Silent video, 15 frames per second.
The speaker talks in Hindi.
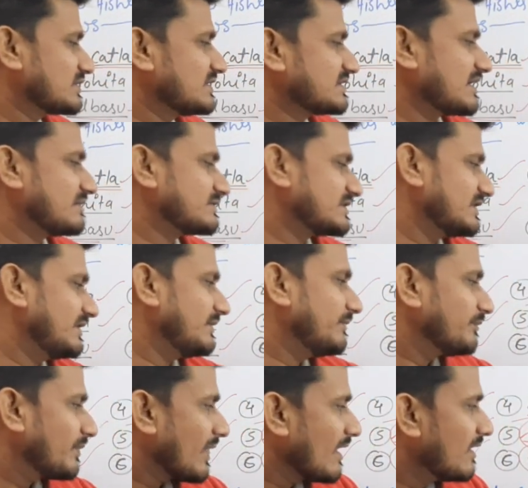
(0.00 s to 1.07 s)
उस हिसाब से
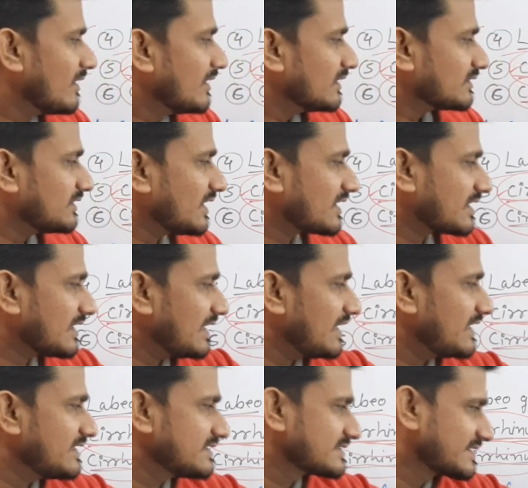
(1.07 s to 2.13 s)
द
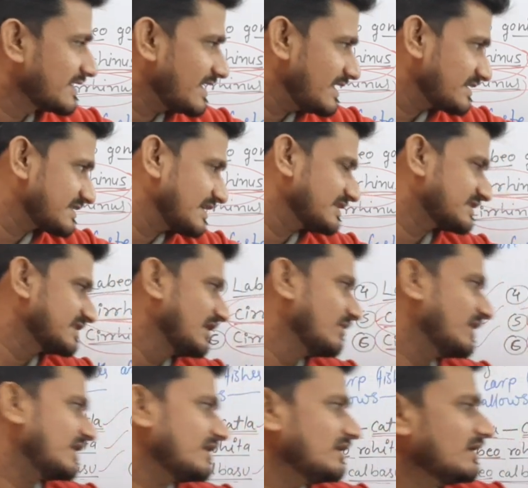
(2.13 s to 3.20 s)
कलर इज ग्रेस एंड
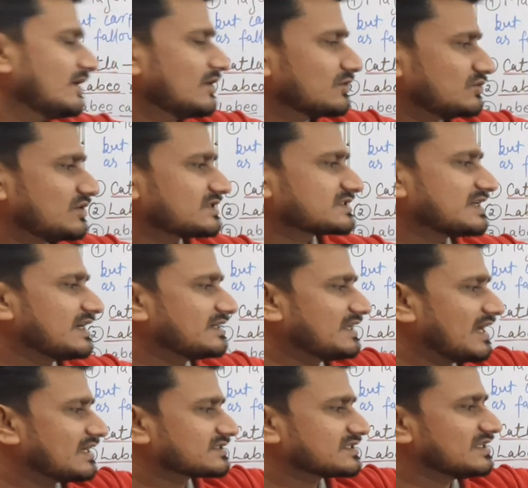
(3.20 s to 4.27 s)
सिल्वर जो इसका
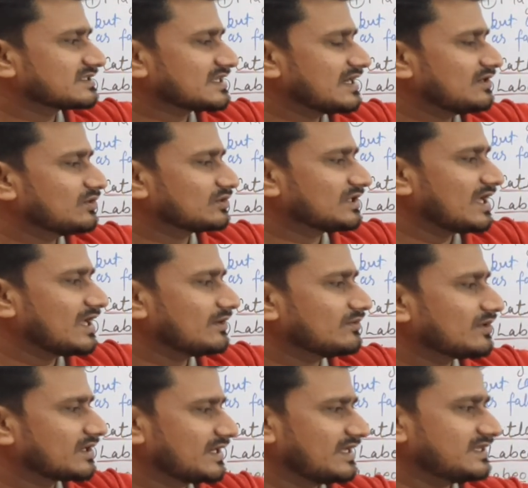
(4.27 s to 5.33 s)
डार्सल साइड होता है
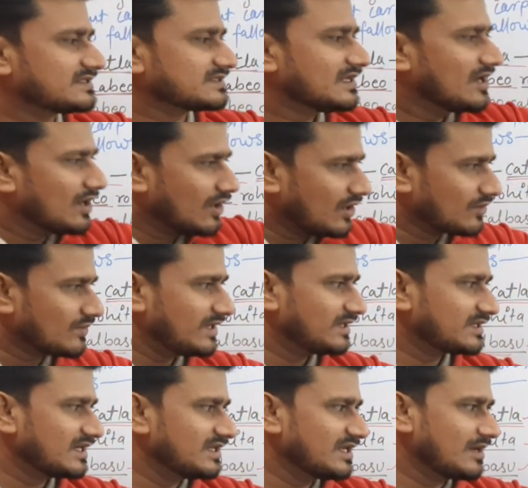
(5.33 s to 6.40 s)
वो ग्रेस और
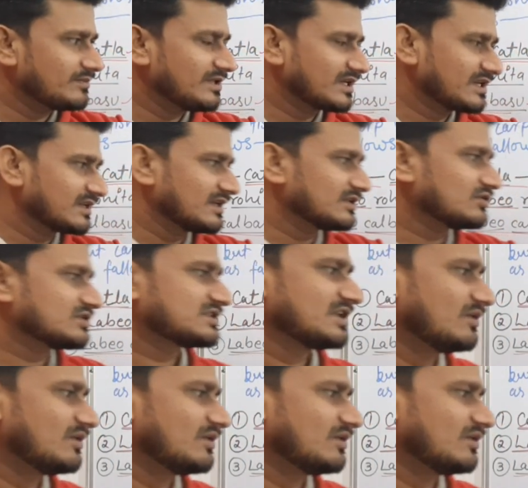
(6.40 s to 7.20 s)
वेंट्रली आप देखेंगे तो